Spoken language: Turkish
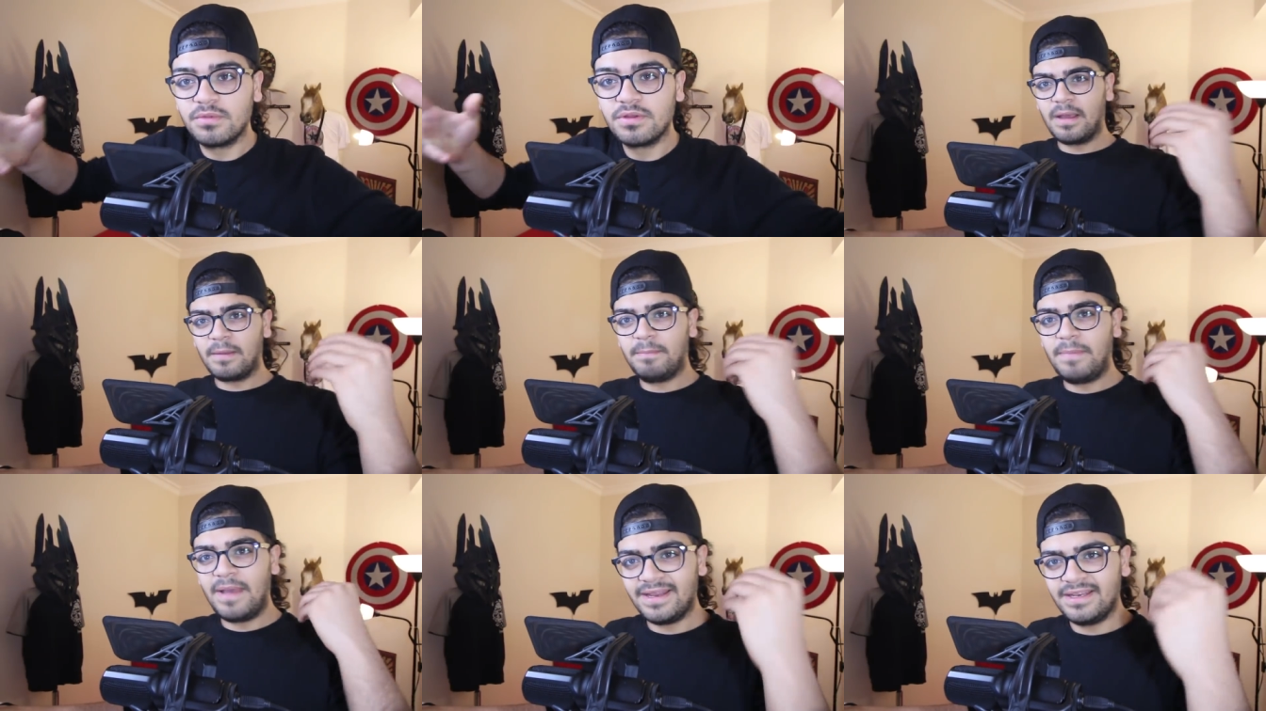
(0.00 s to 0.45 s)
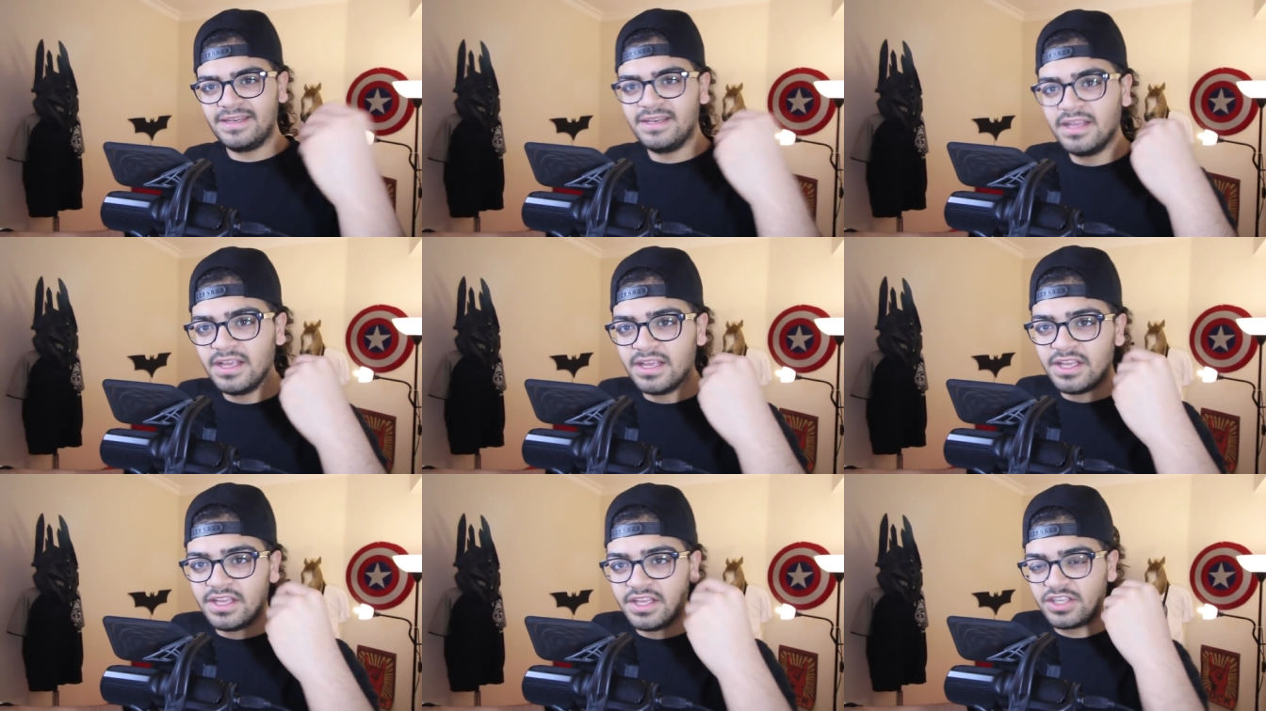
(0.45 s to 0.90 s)
Bak
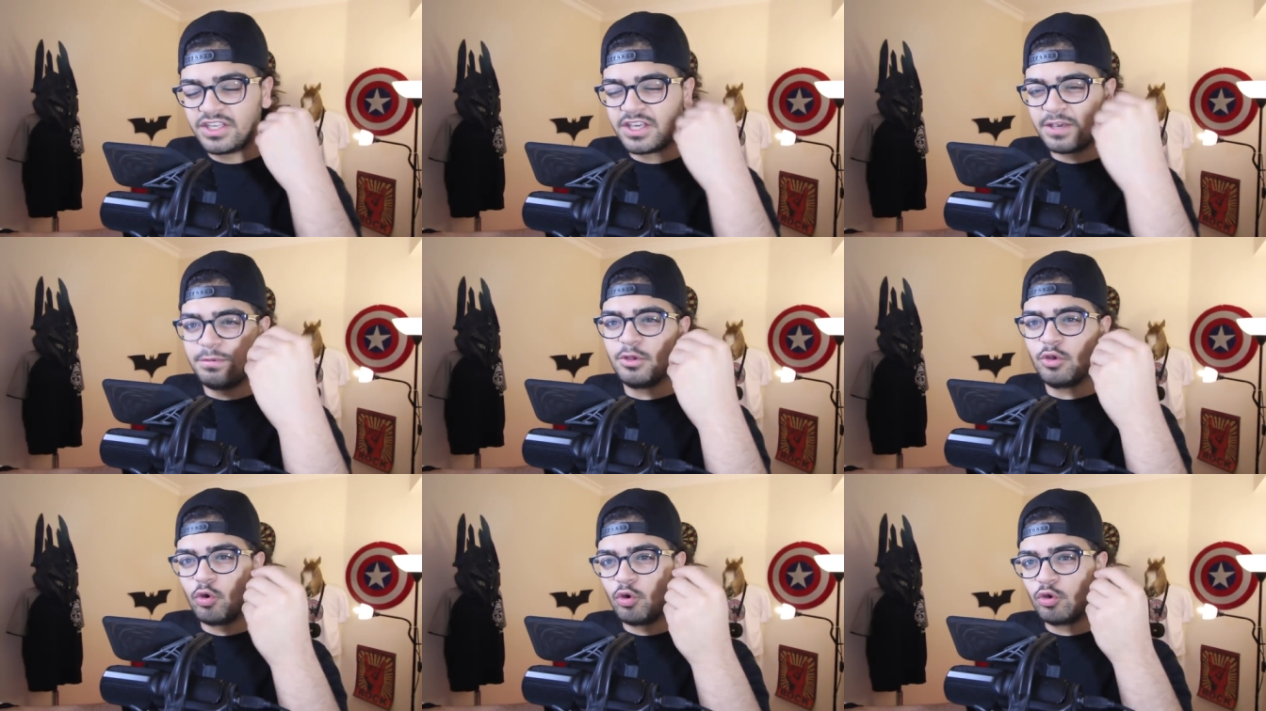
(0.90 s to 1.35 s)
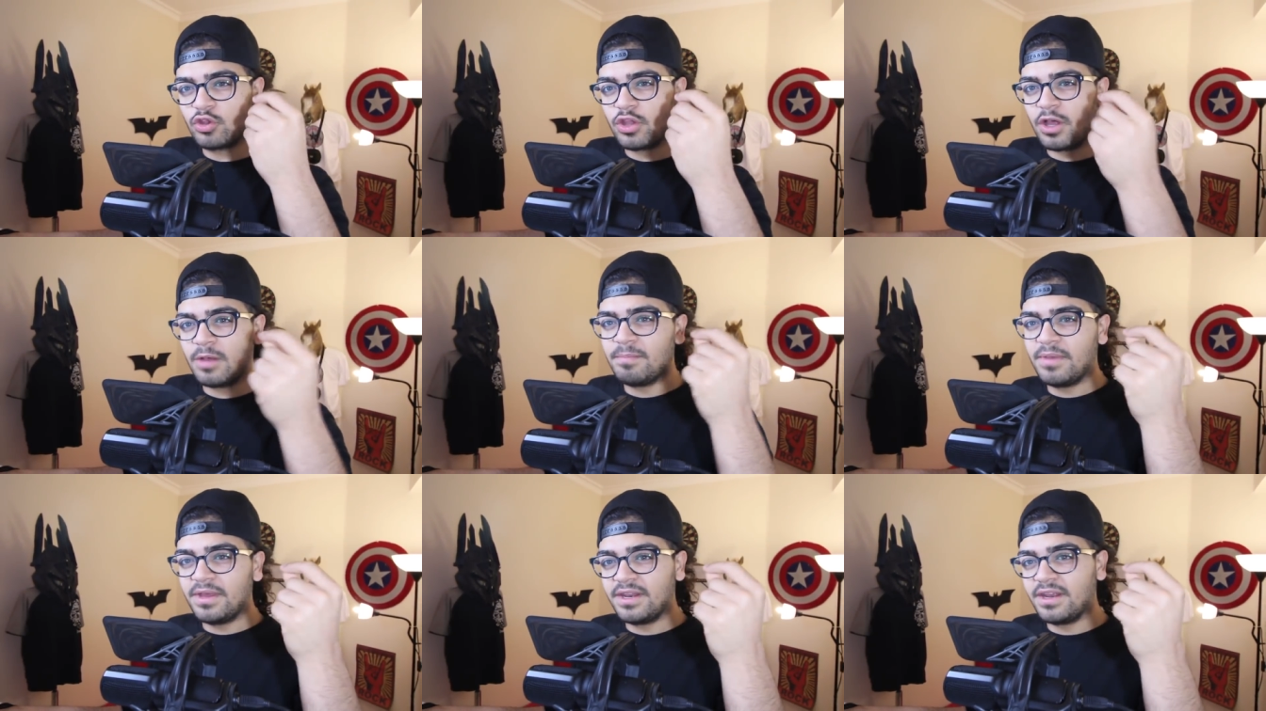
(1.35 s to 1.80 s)
ben
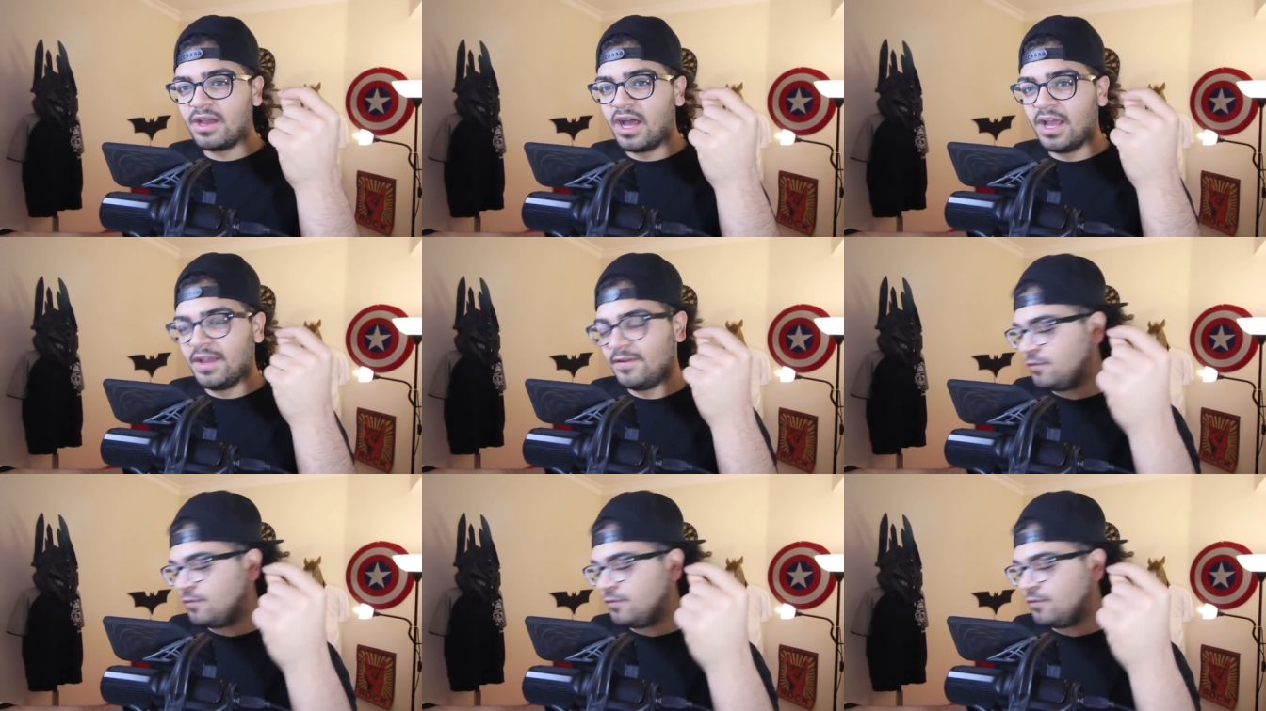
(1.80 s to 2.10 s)
2010'dan beri